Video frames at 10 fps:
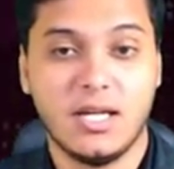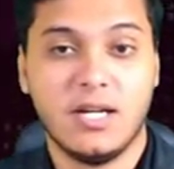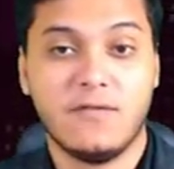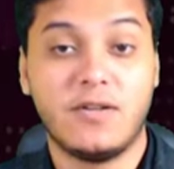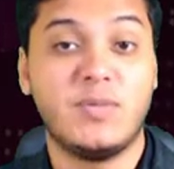
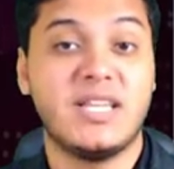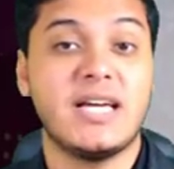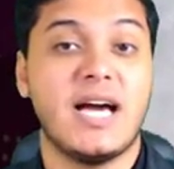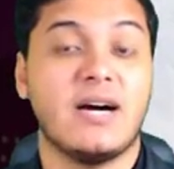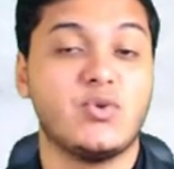في
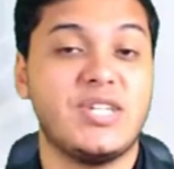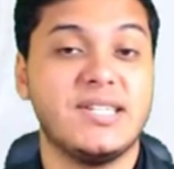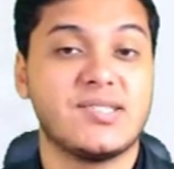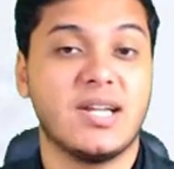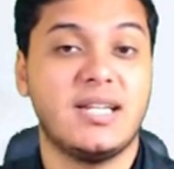البداية عاوزين
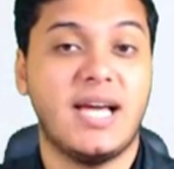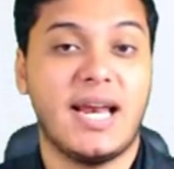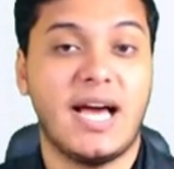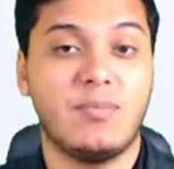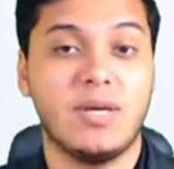نصلي على
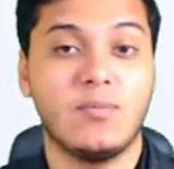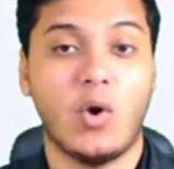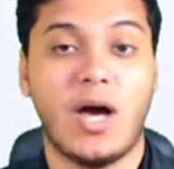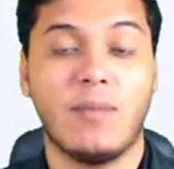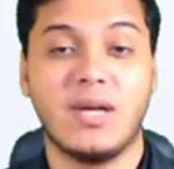الحبيب
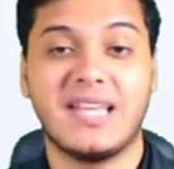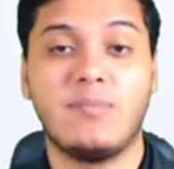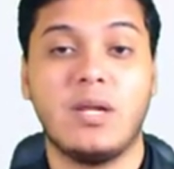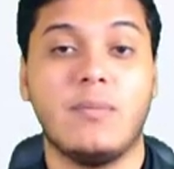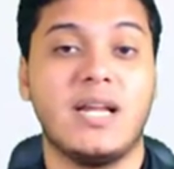محمد
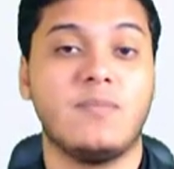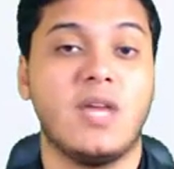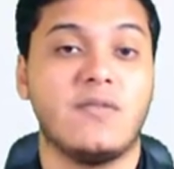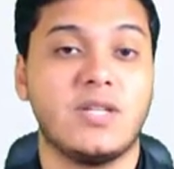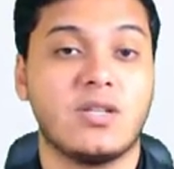قبل ما
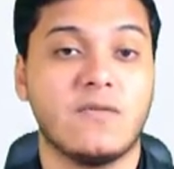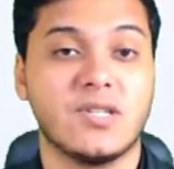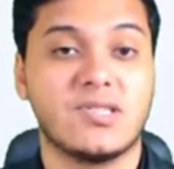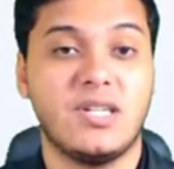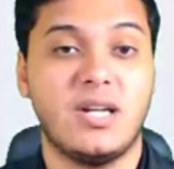نبدأ في
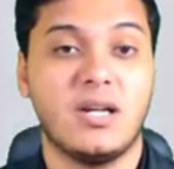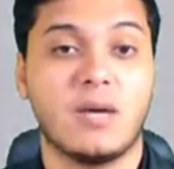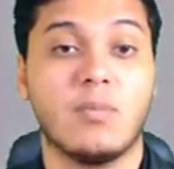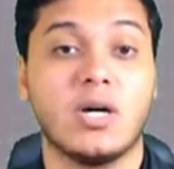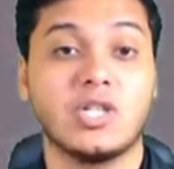تفاصيل
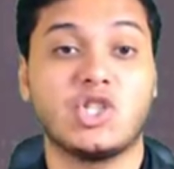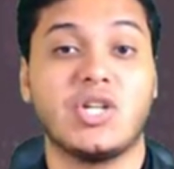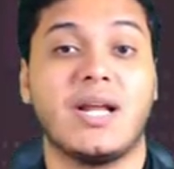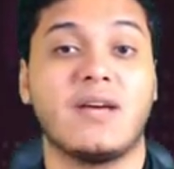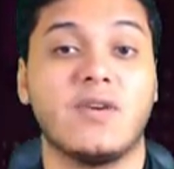الأخبار اشترك في